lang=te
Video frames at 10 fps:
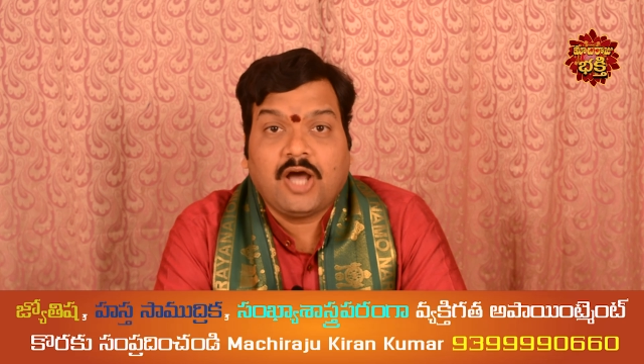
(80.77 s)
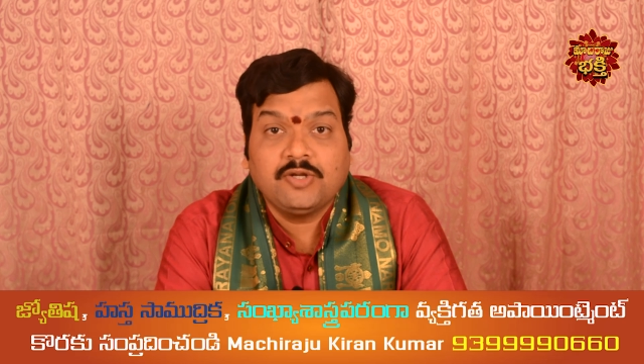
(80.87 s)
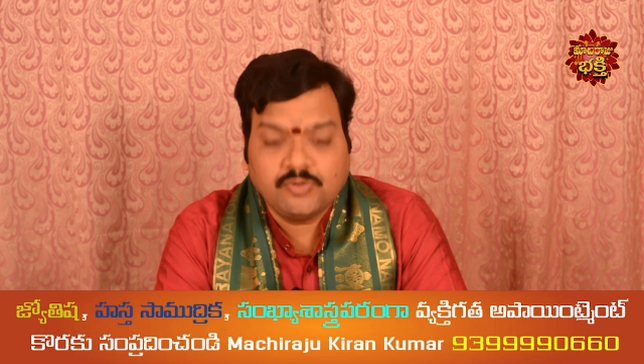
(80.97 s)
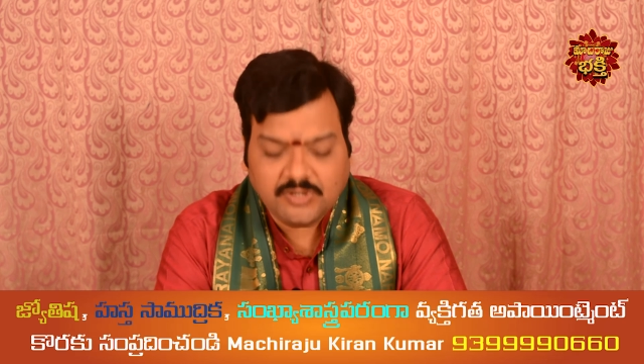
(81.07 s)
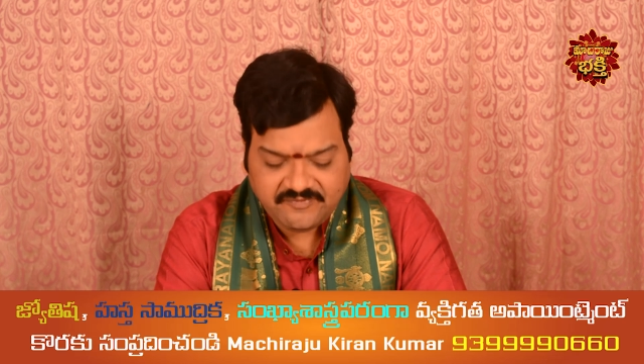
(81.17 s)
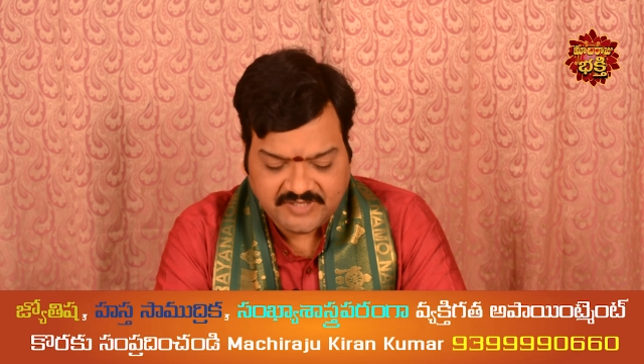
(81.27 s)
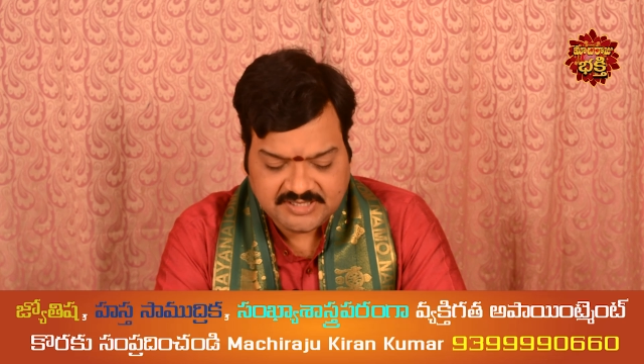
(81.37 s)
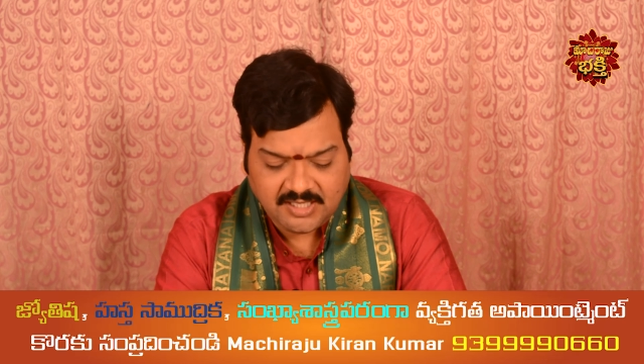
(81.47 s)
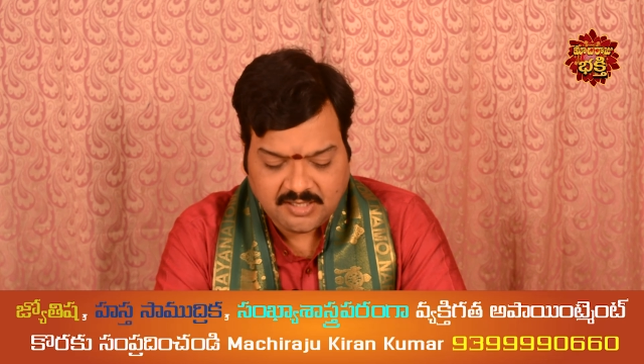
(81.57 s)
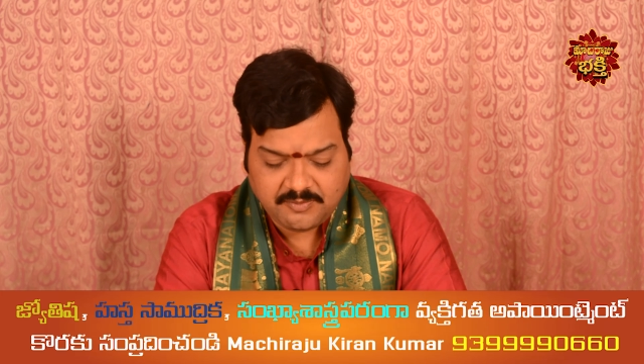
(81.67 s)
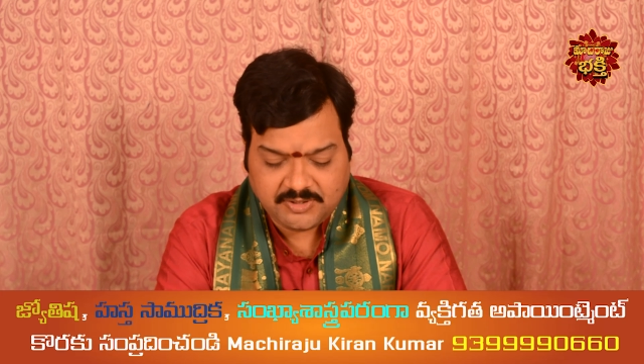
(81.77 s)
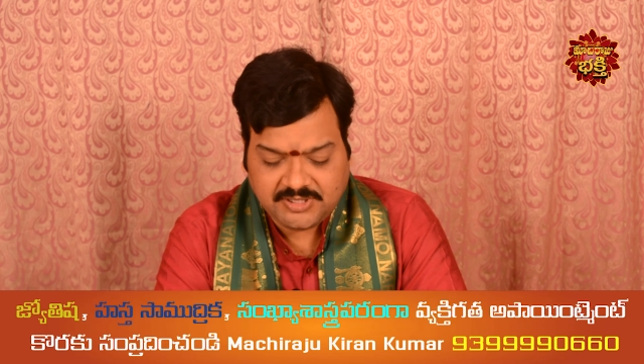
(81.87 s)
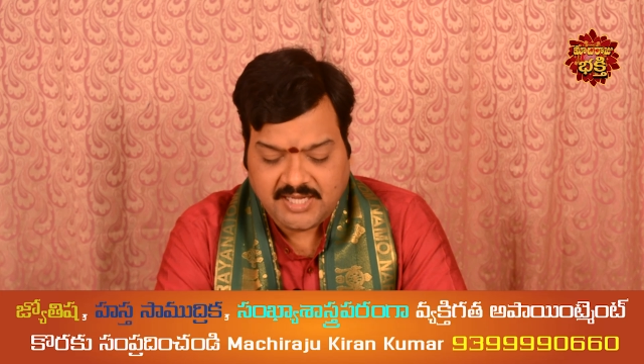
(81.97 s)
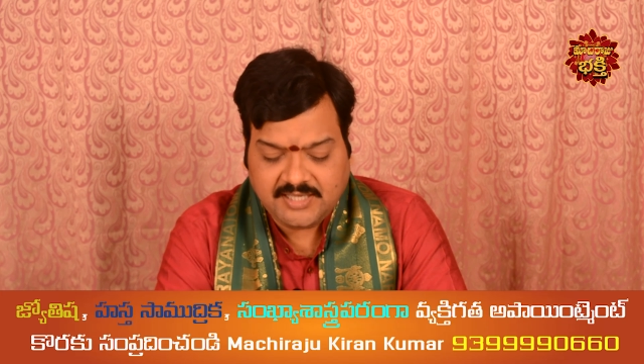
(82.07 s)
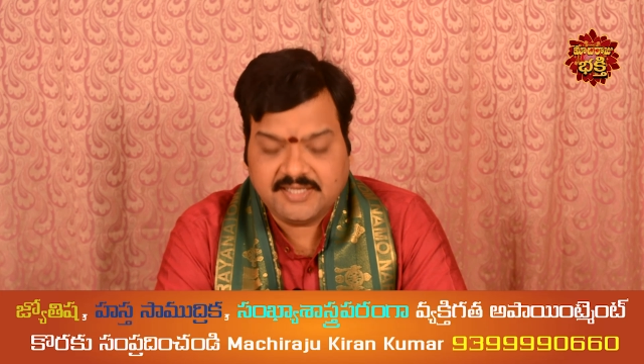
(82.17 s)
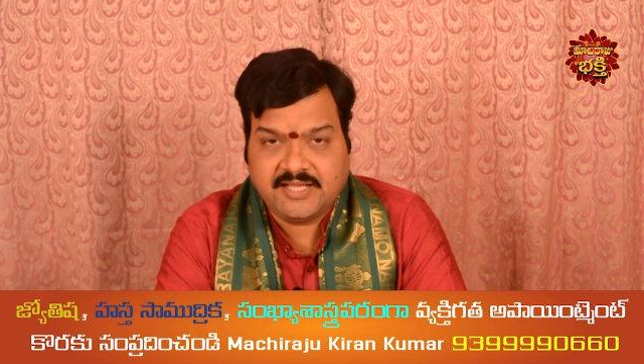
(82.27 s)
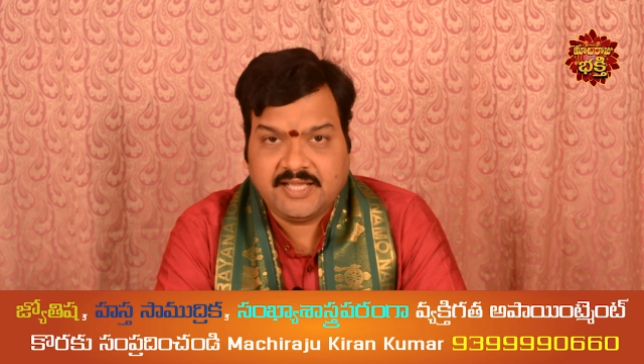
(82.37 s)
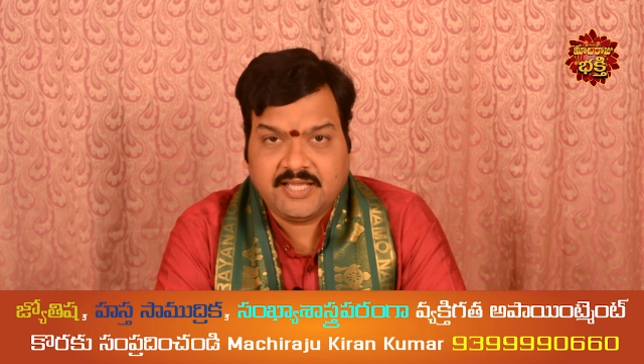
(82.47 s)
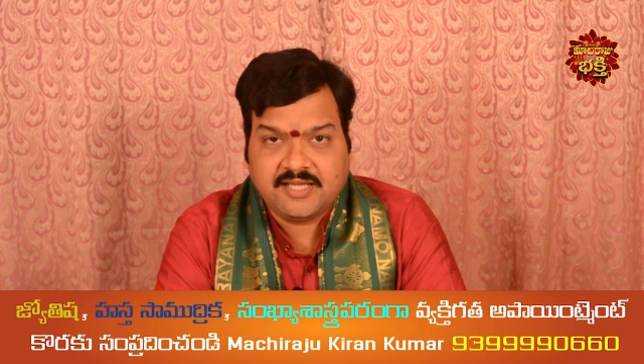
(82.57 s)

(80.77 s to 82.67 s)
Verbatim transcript: అనుకూల ఫలితాలు పొందాలంటే